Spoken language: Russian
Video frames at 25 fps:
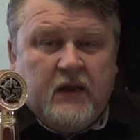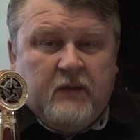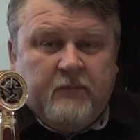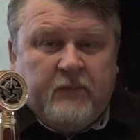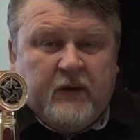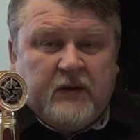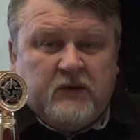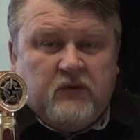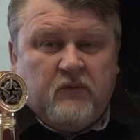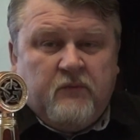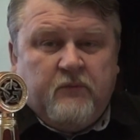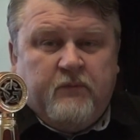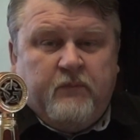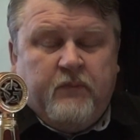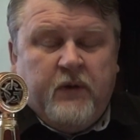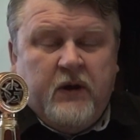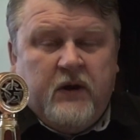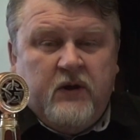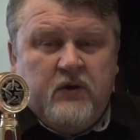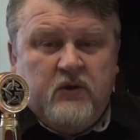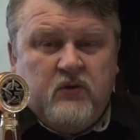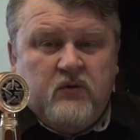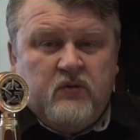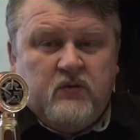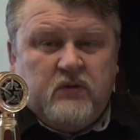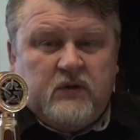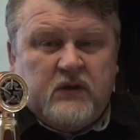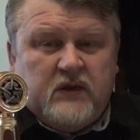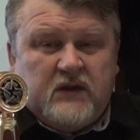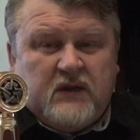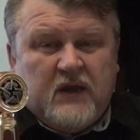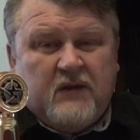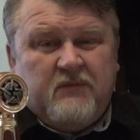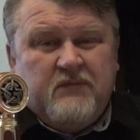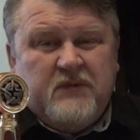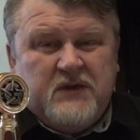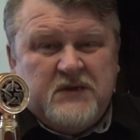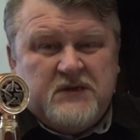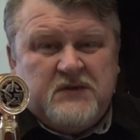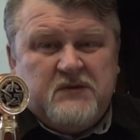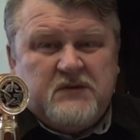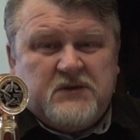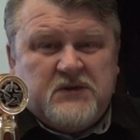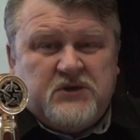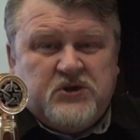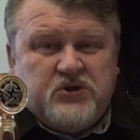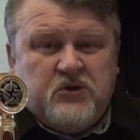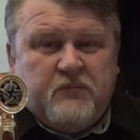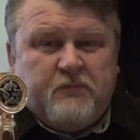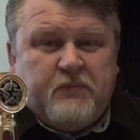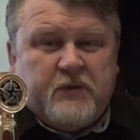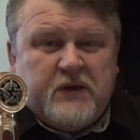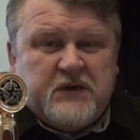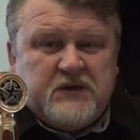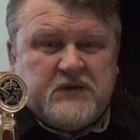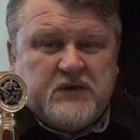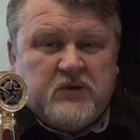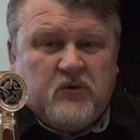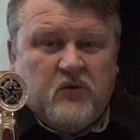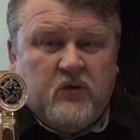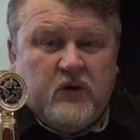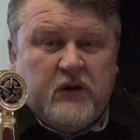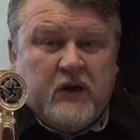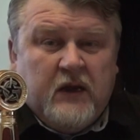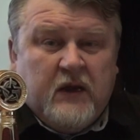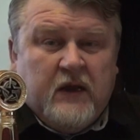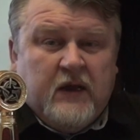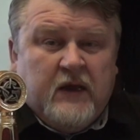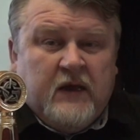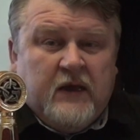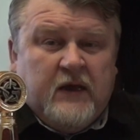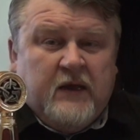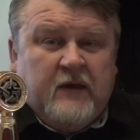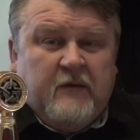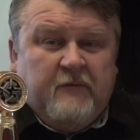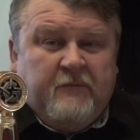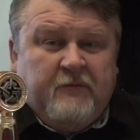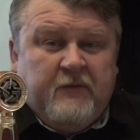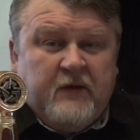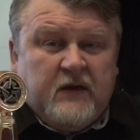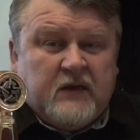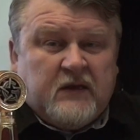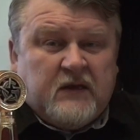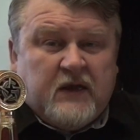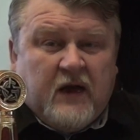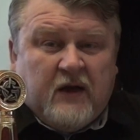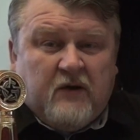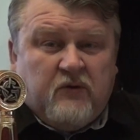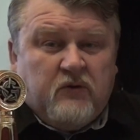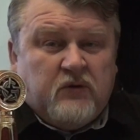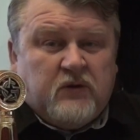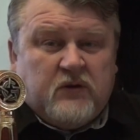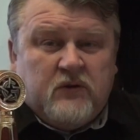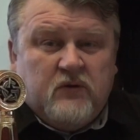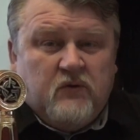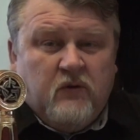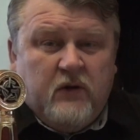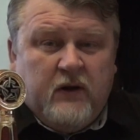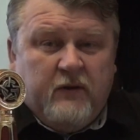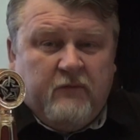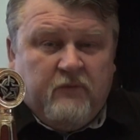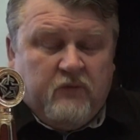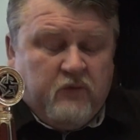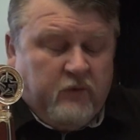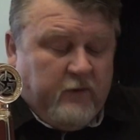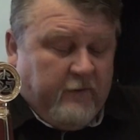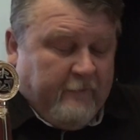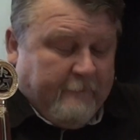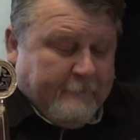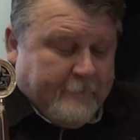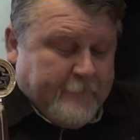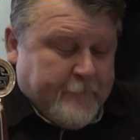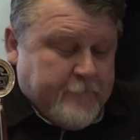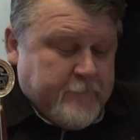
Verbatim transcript: потом блюют, и там неизвестно, что происходит. И эффект какой-то нулевой.